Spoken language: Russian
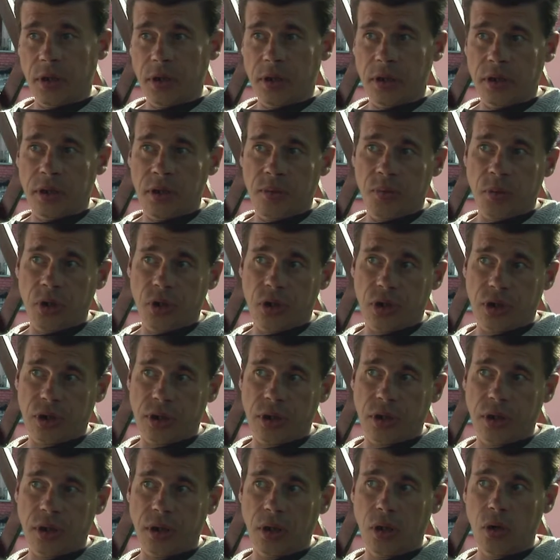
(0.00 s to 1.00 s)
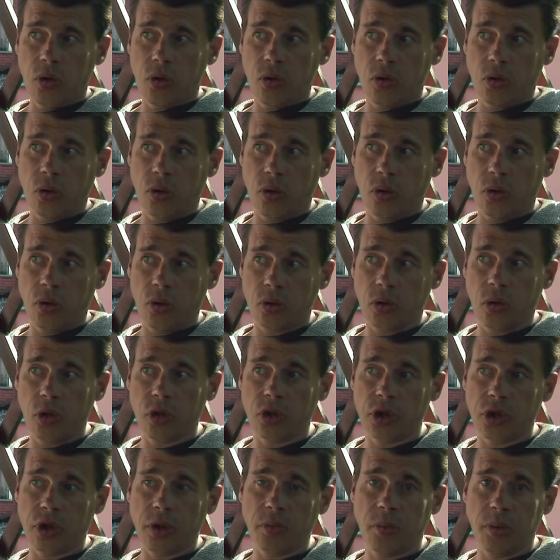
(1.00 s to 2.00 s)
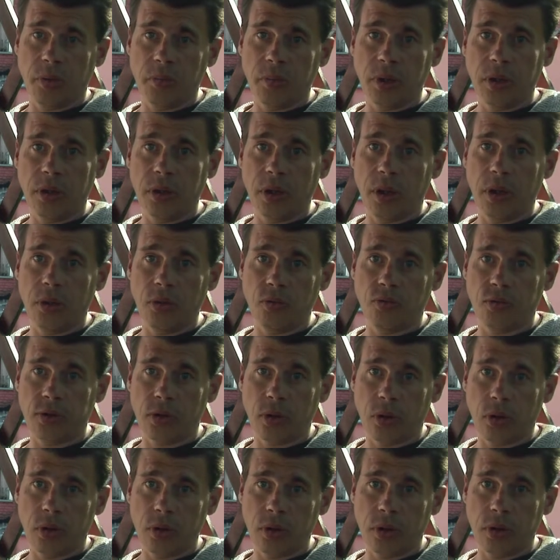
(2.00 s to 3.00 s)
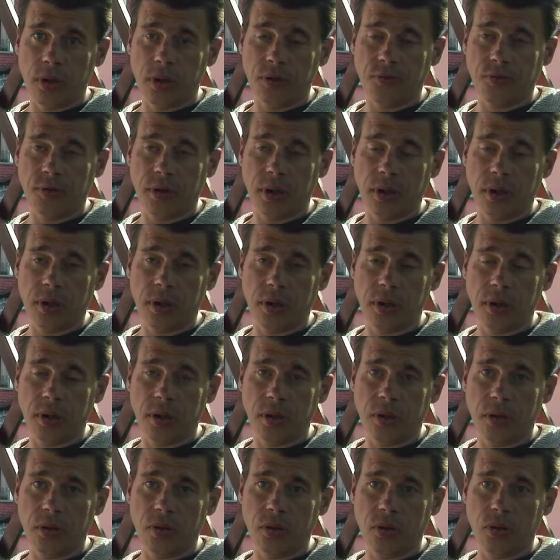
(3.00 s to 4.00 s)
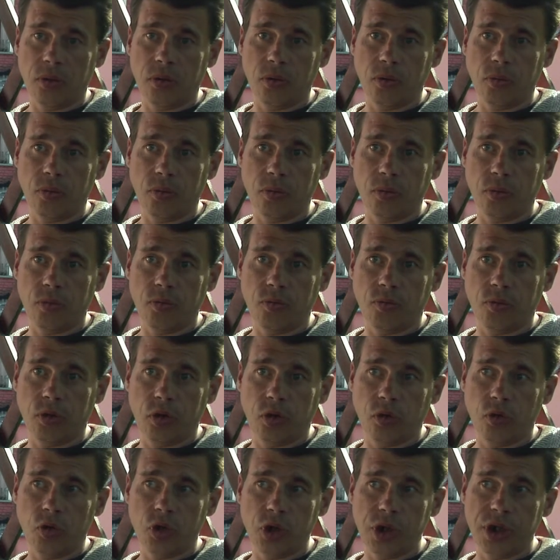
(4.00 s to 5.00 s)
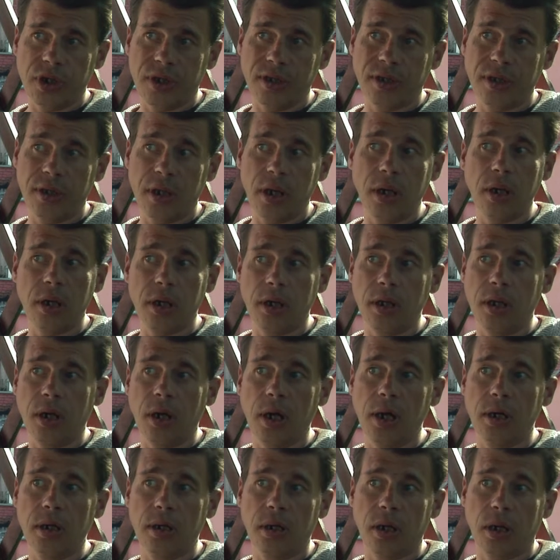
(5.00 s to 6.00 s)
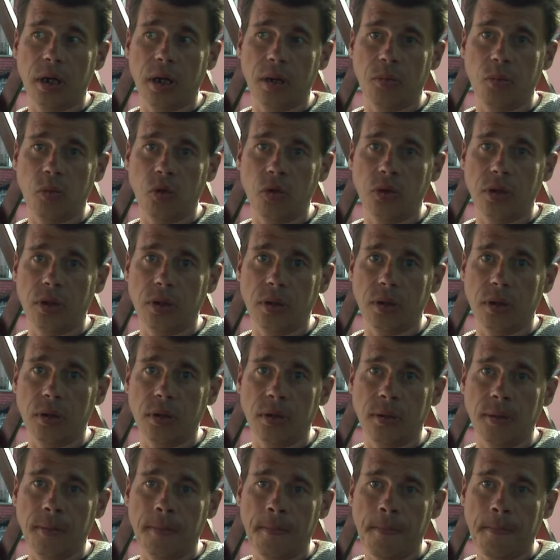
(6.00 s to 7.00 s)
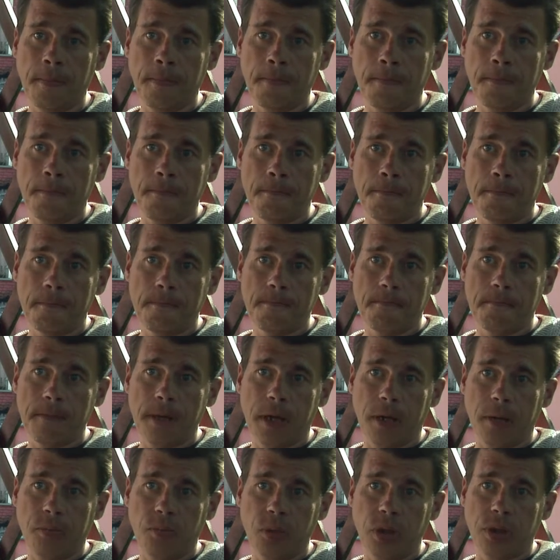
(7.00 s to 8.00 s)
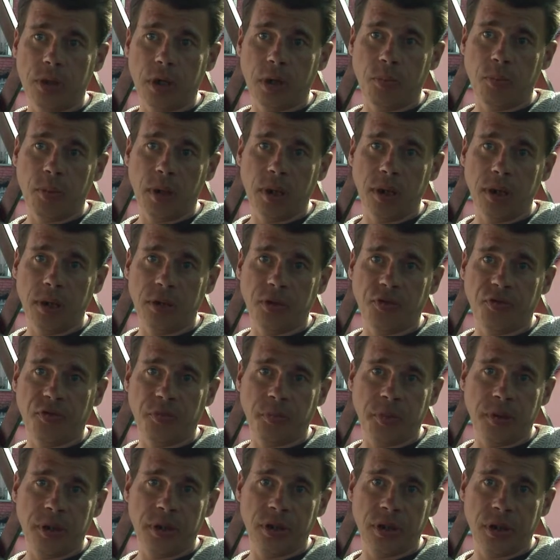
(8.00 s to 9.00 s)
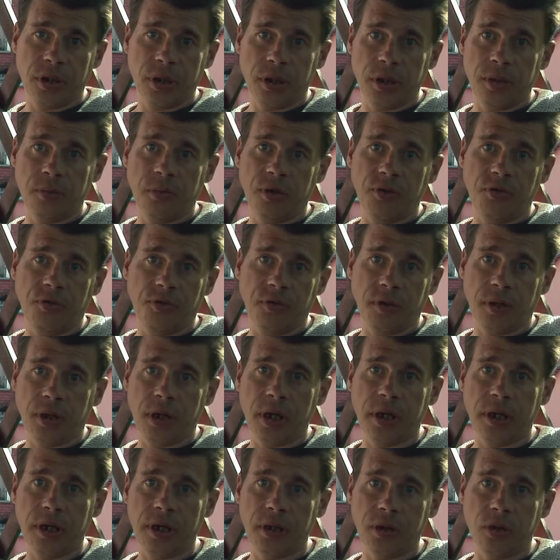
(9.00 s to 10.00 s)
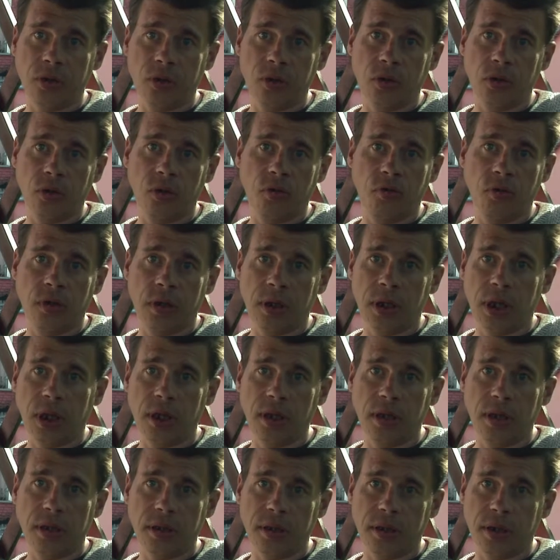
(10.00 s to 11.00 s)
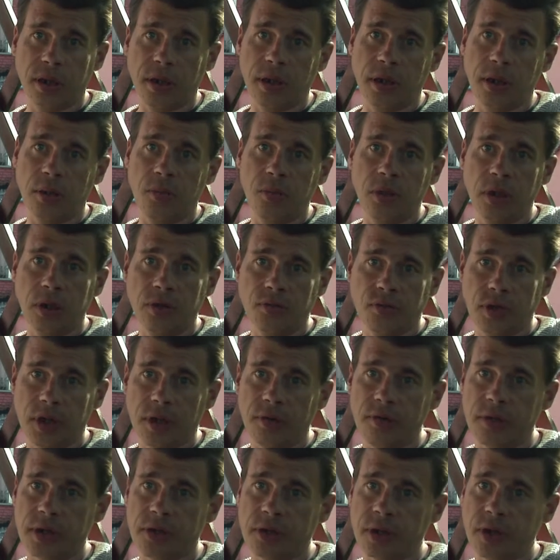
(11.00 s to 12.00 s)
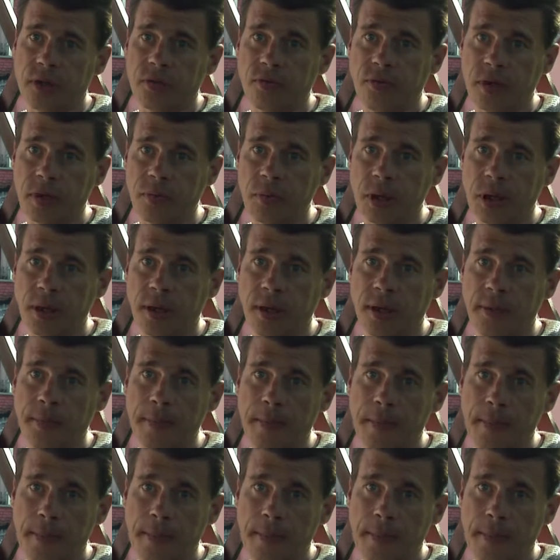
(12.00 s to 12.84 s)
академических наук, художник по металлу в Строгановке. Он всю жизнь нелегально работал на митрополитов Петерима, Филарета, Ювеналия. Такие были в советские времена.